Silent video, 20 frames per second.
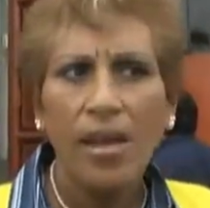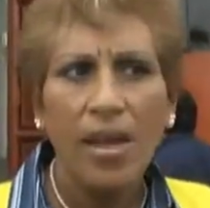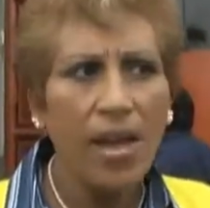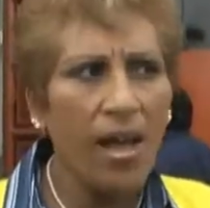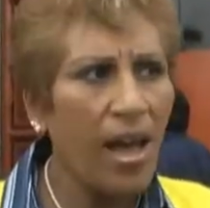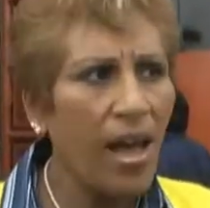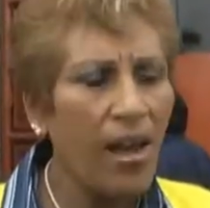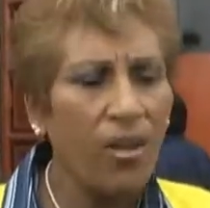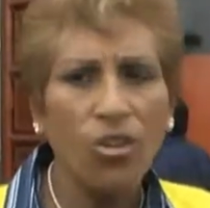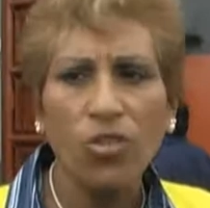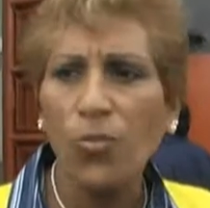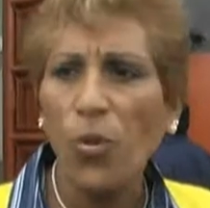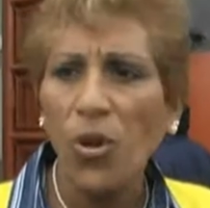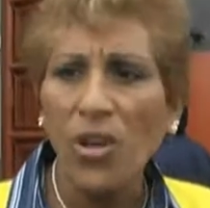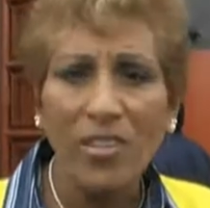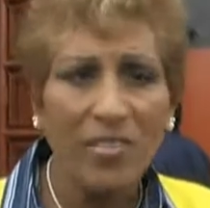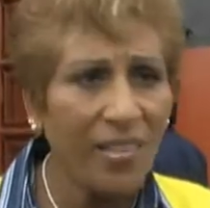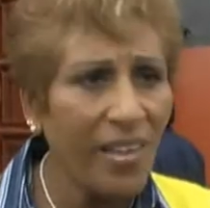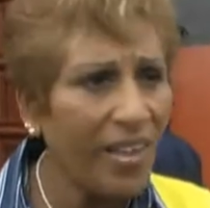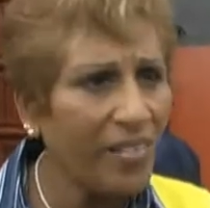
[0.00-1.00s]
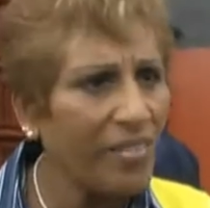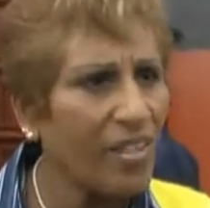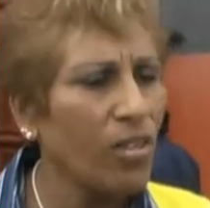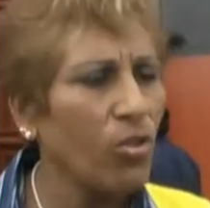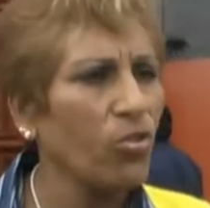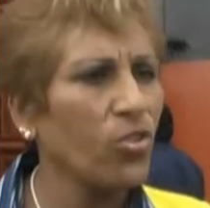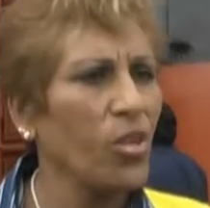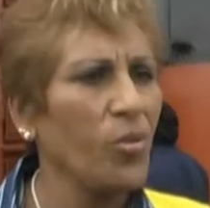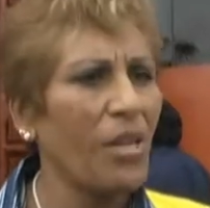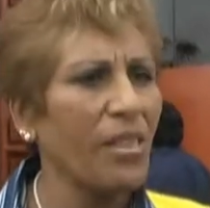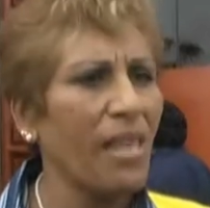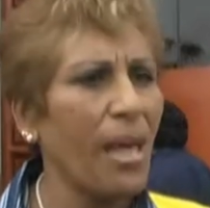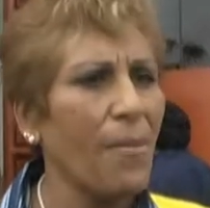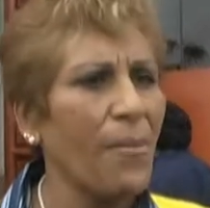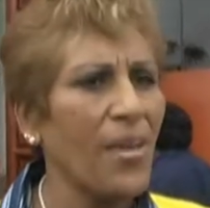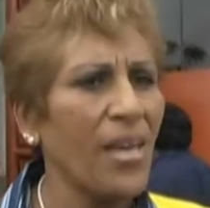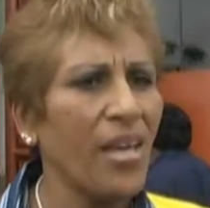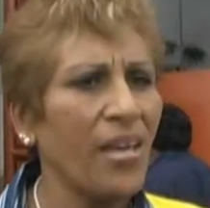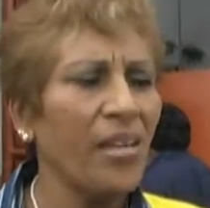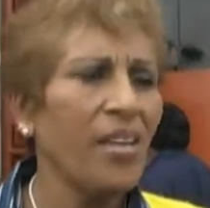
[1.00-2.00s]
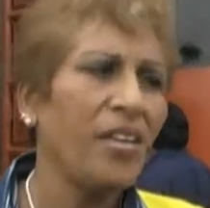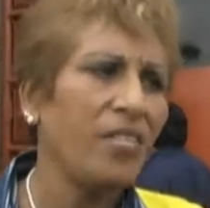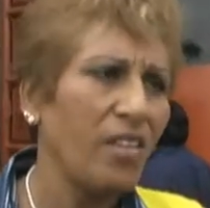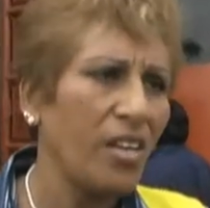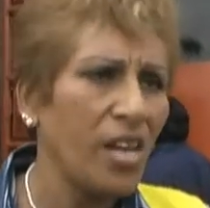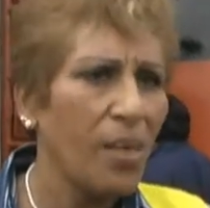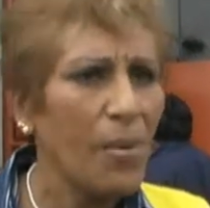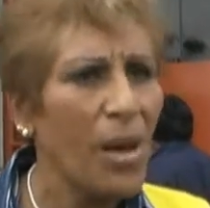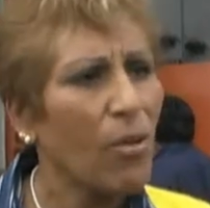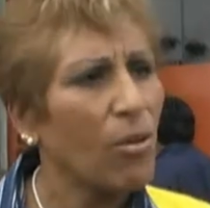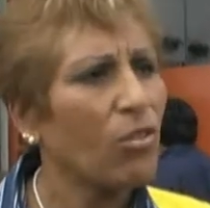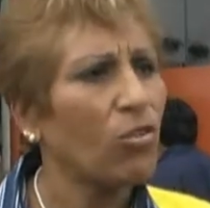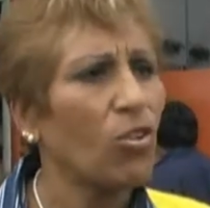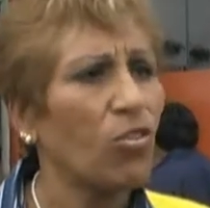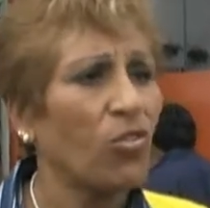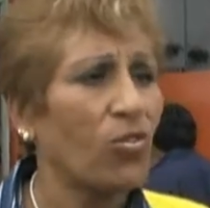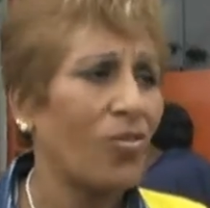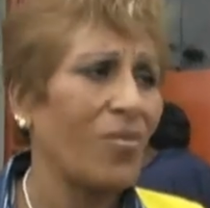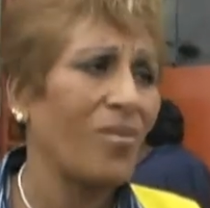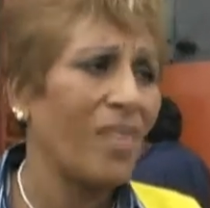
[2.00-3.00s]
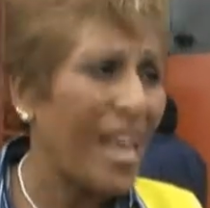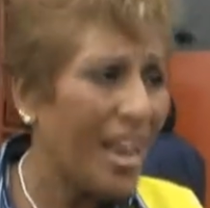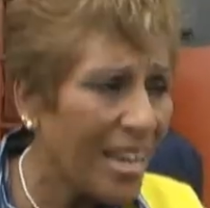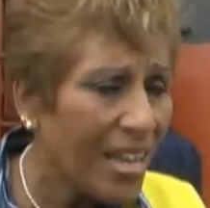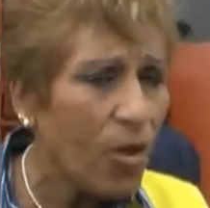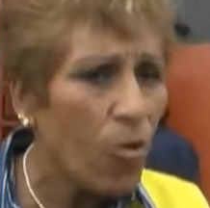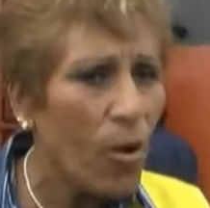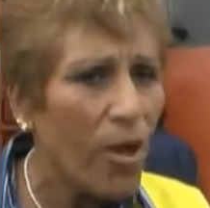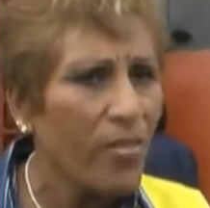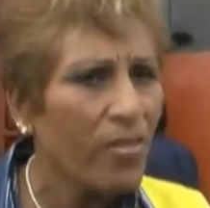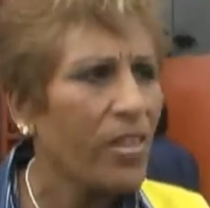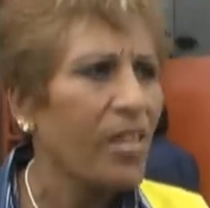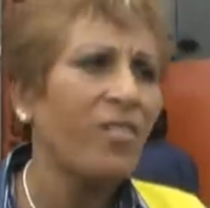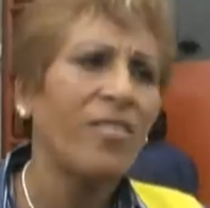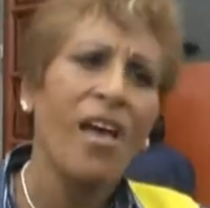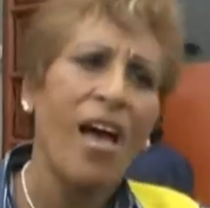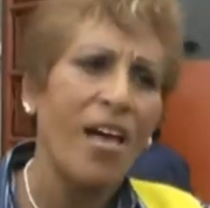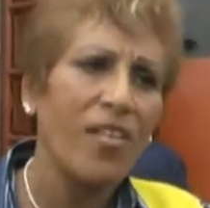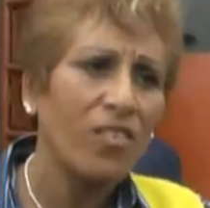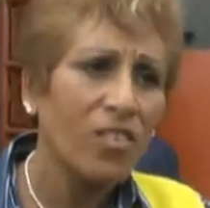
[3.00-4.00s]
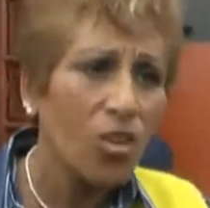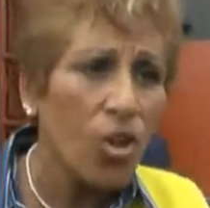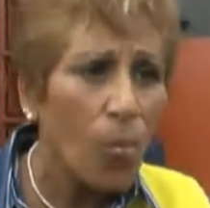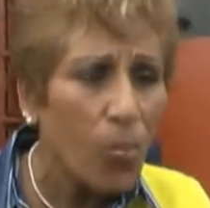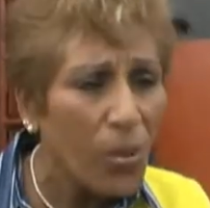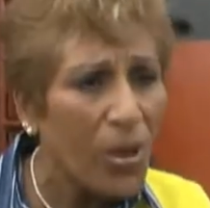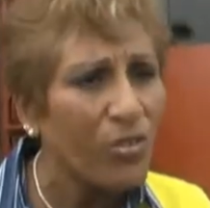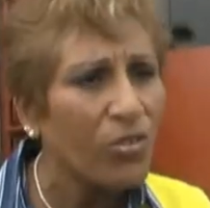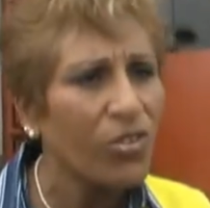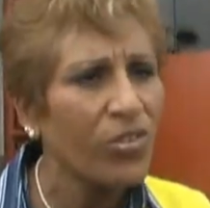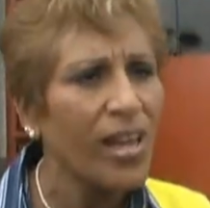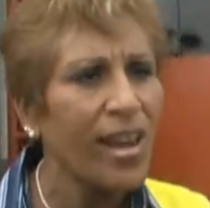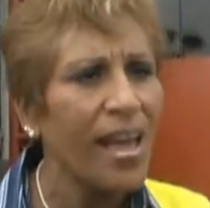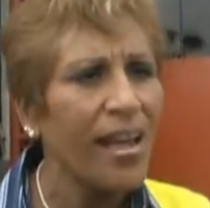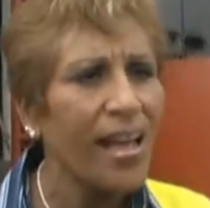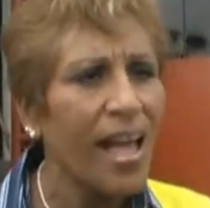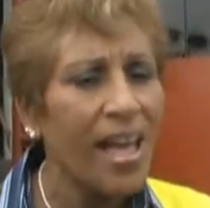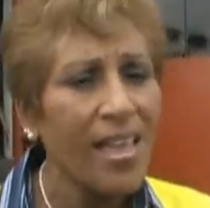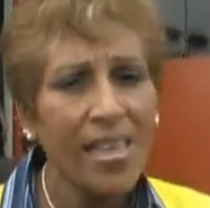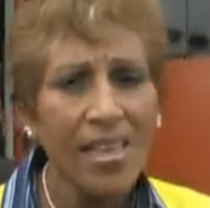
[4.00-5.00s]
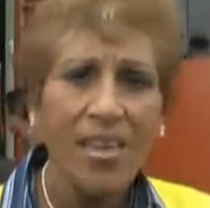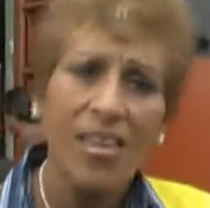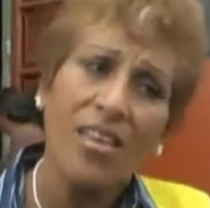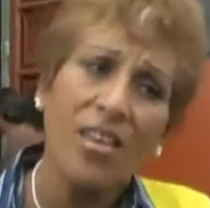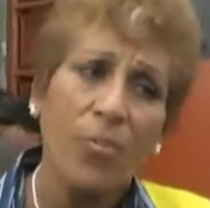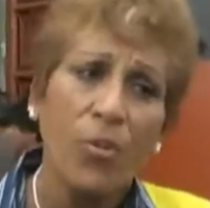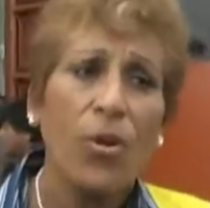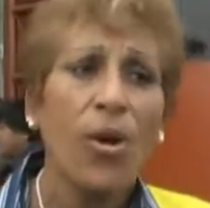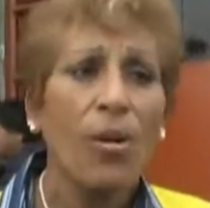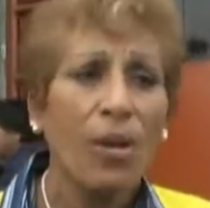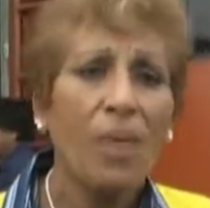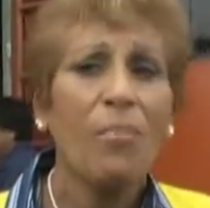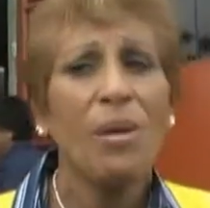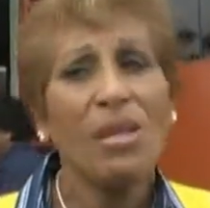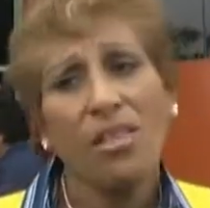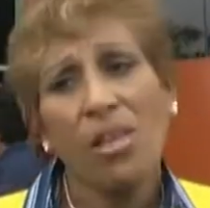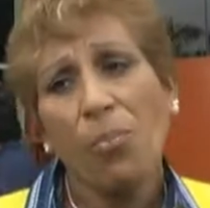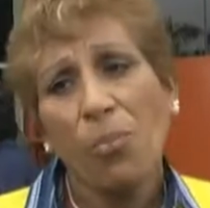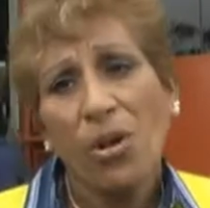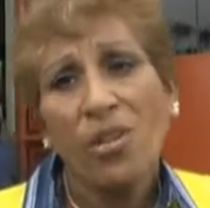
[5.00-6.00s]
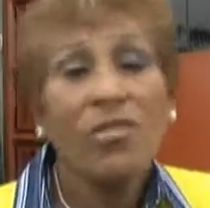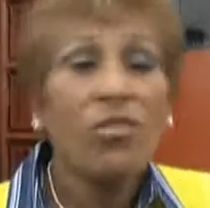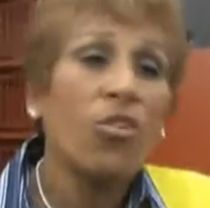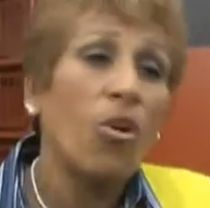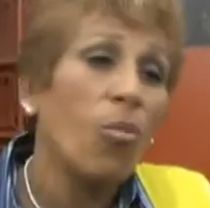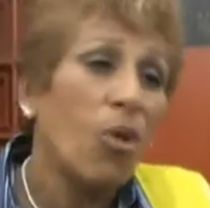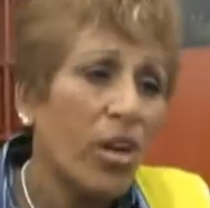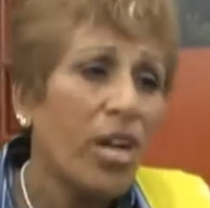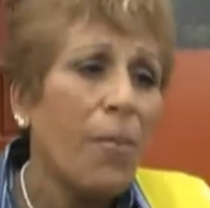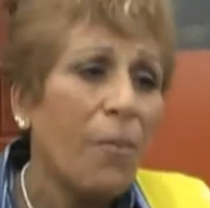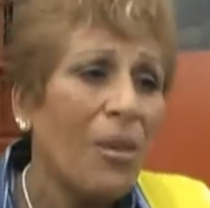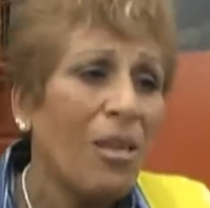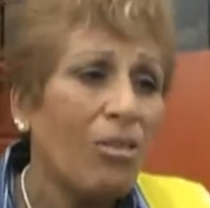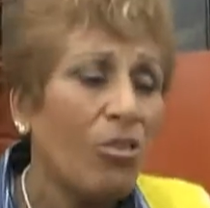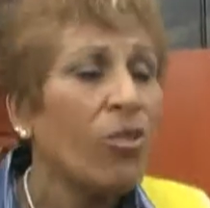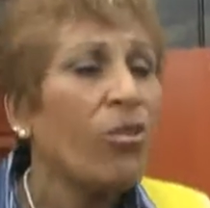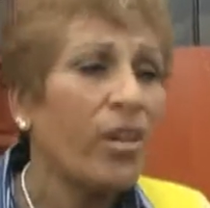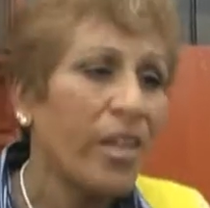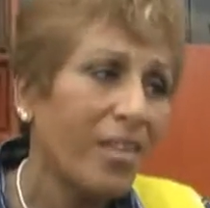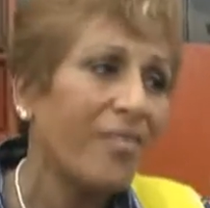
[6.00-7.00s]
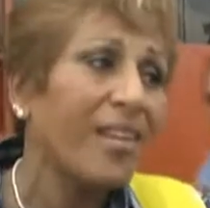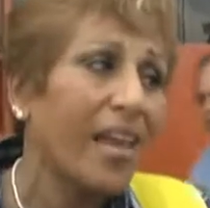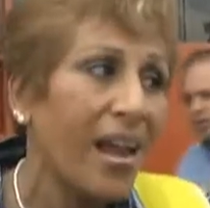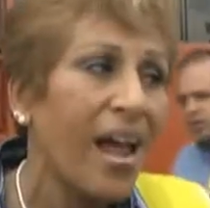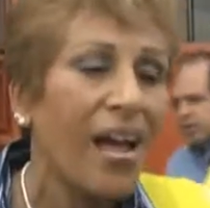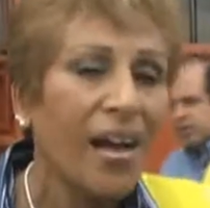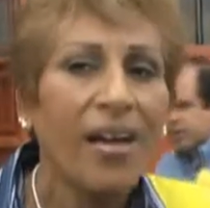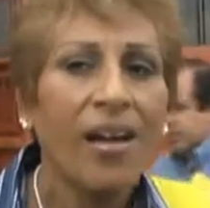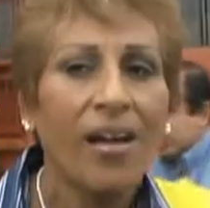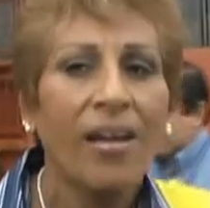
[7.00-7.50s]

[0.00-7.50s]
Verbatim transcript: a los policías inclusive también y sin embargo estos delincuentes han sido puestos a la calle y probablemente pues como repito estarán